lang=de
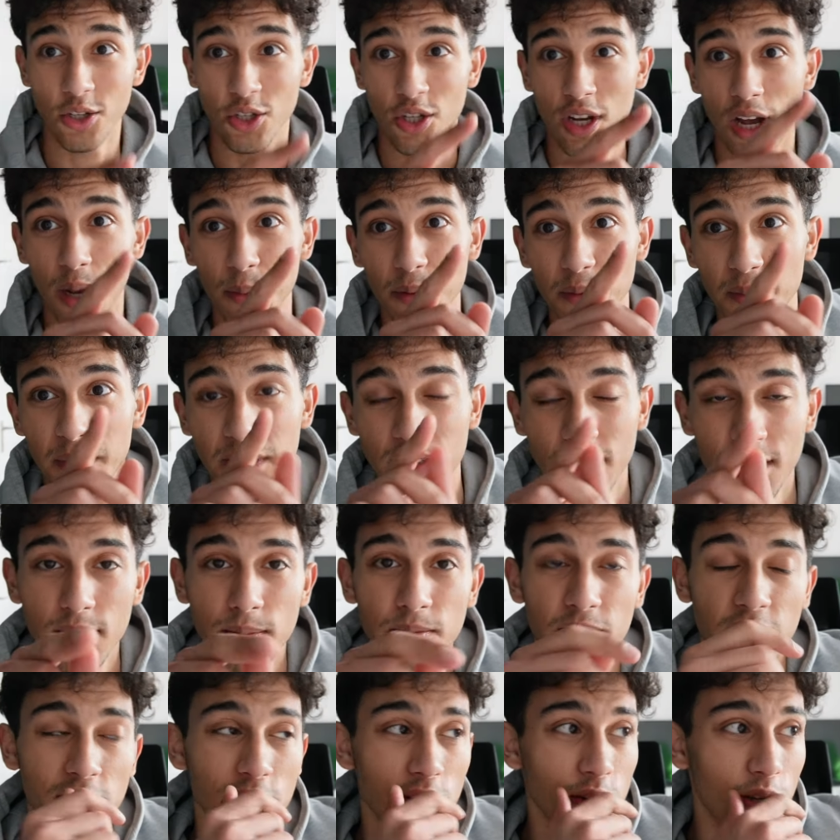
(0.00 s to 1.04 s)
Ich habe mit
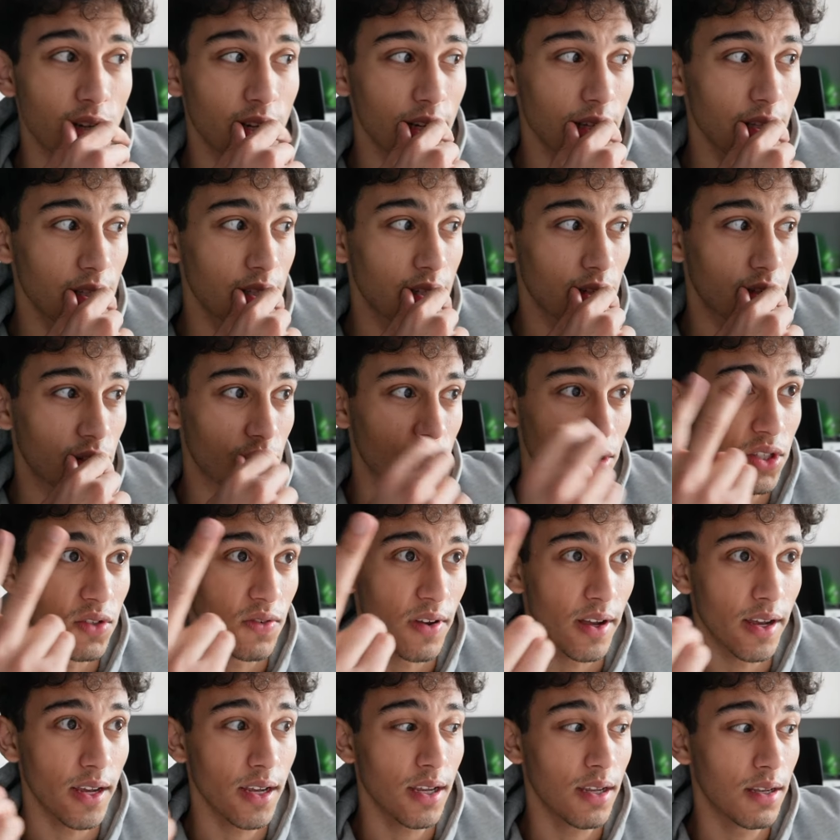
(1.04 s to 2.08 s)
diesem Video jetzt schon
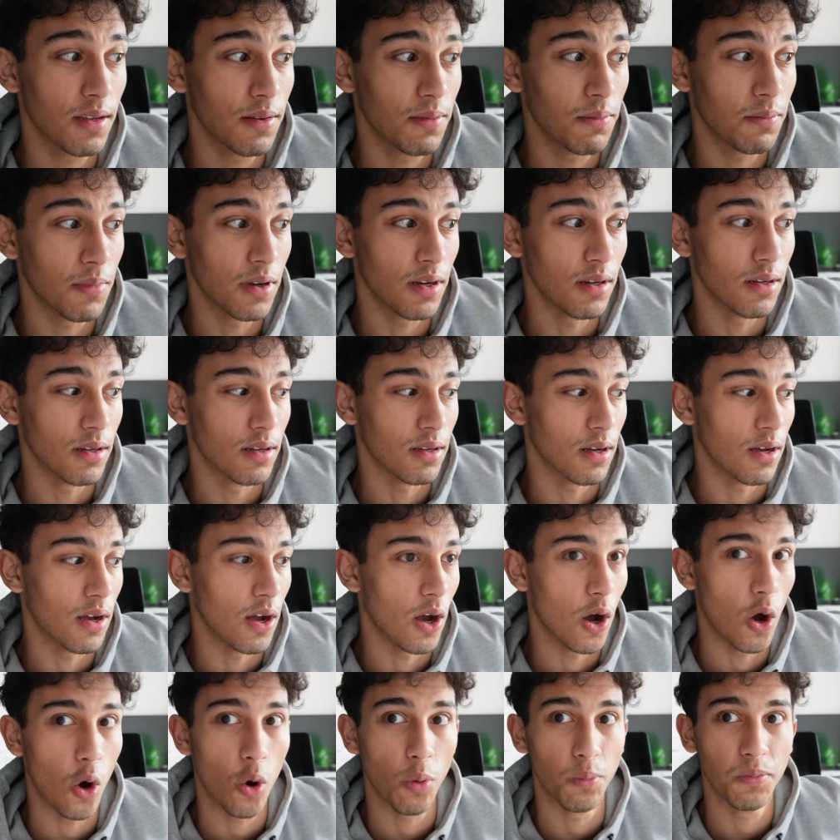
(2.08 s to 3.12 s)
zwei meiner
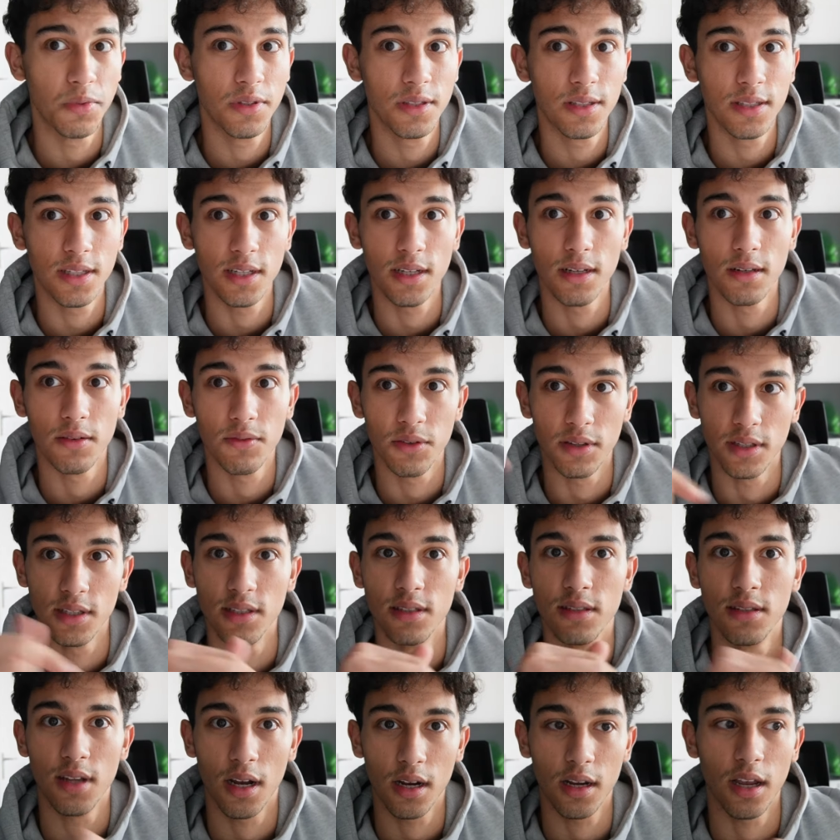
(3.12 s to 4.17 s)
Hauptziele für
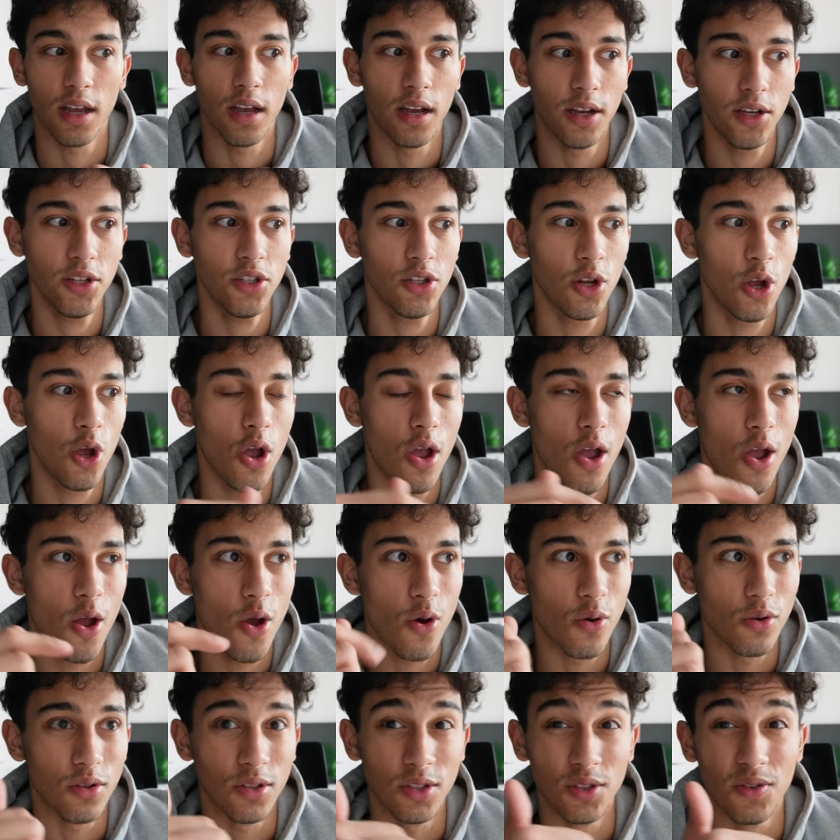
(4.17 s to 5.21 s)
diesen Tag erreicht.
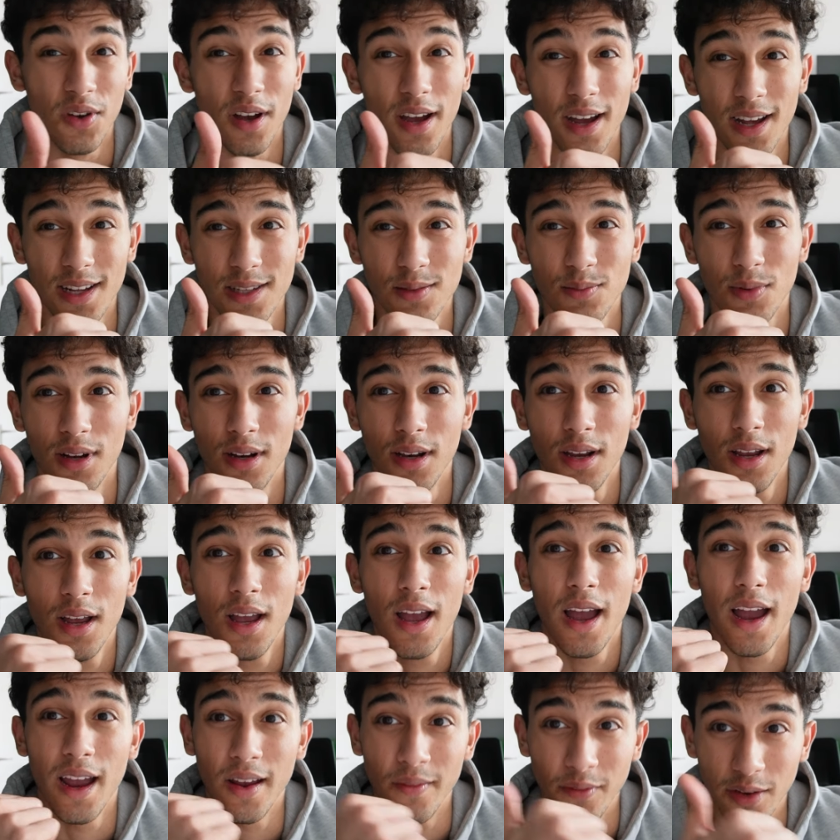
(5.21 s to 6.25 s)
Und zwar erstmal
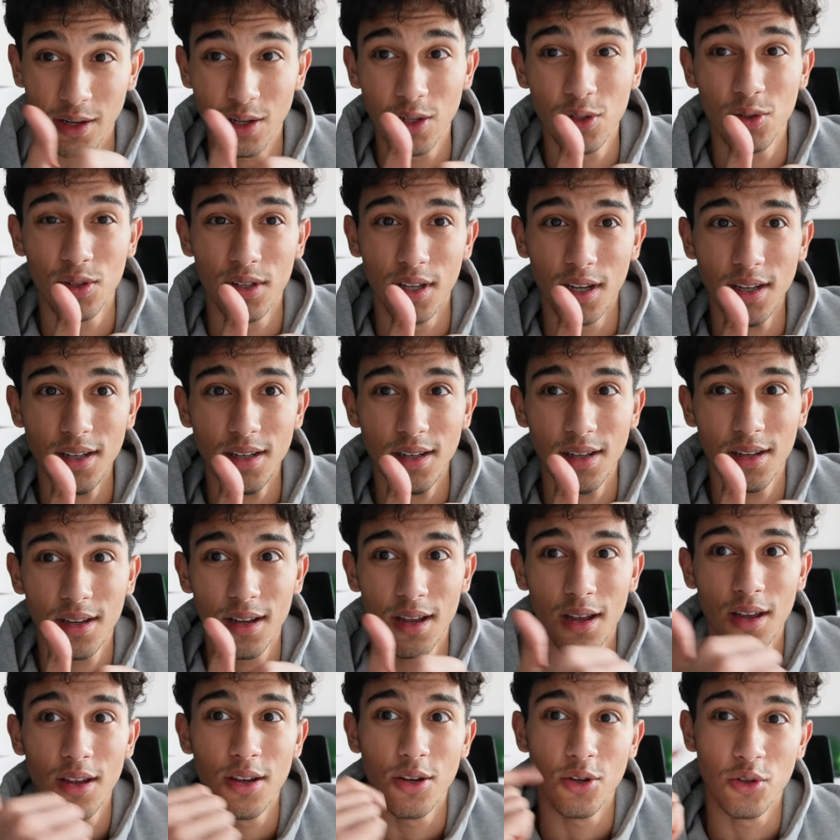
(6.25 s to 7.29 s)
ein Video zu drehen.
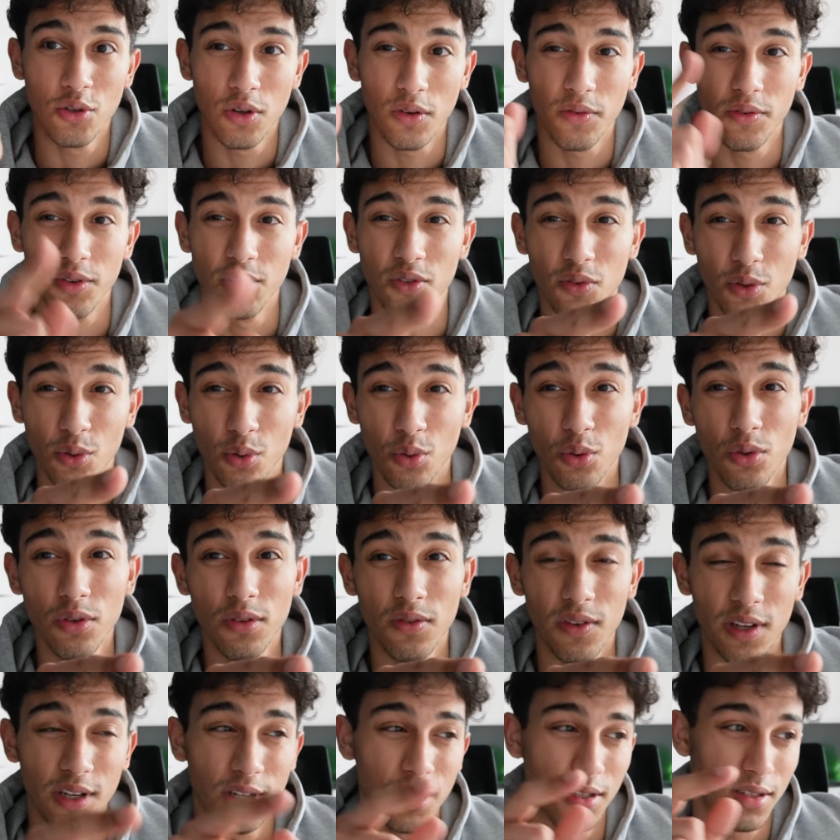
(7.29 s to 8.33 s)
Ich hoffe, es wird
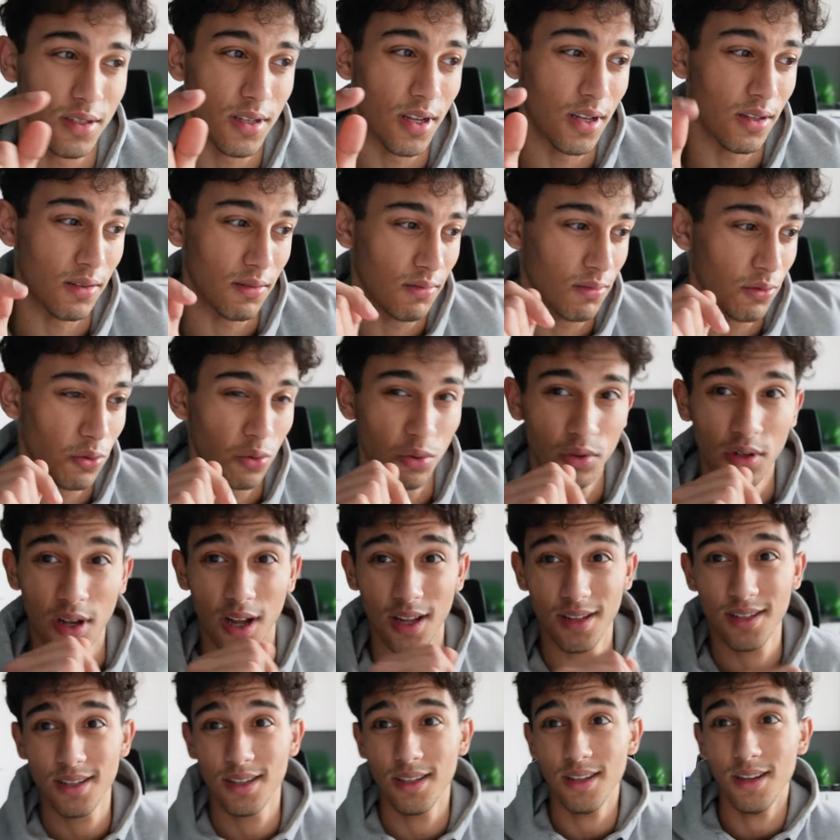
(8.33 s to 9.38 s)
gut, wenn ich es halt gut
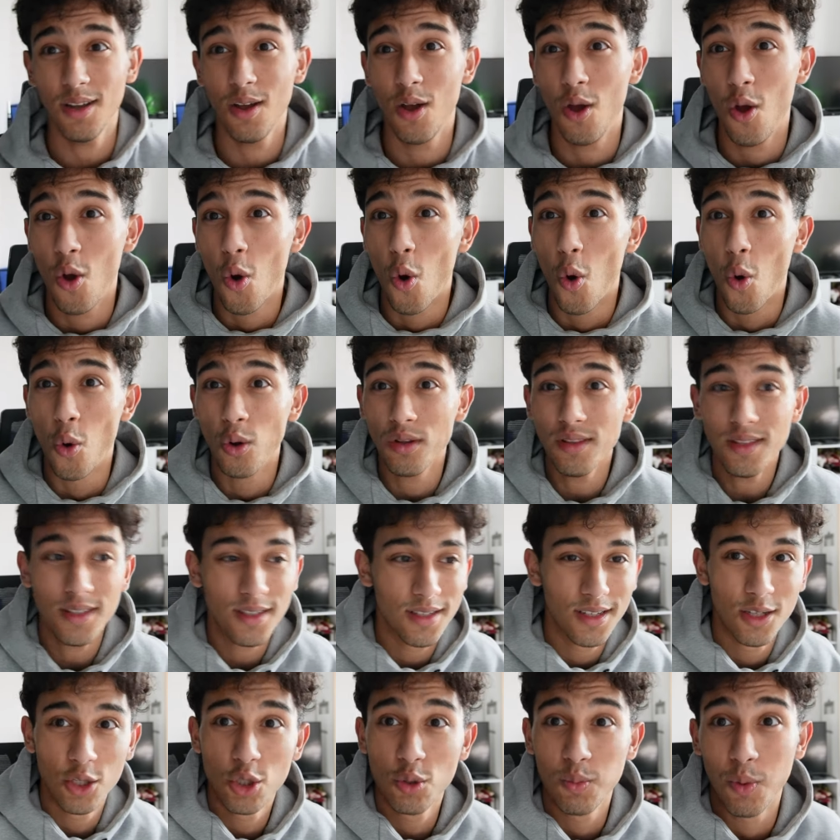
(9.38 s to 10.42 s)
cutte.
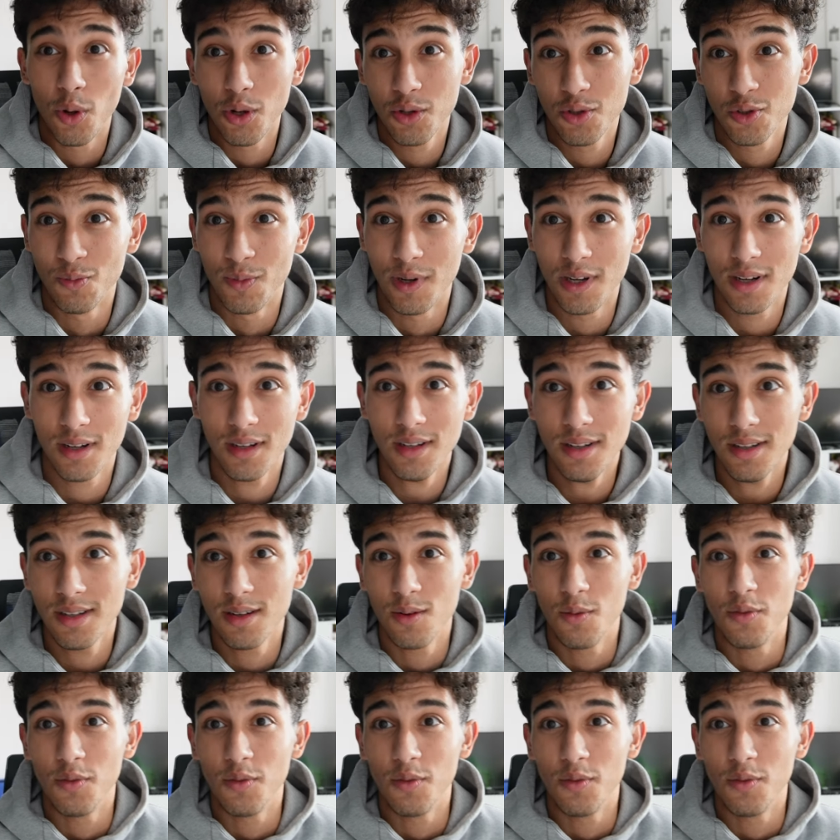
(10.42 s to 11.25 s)
Und Sport zu machen.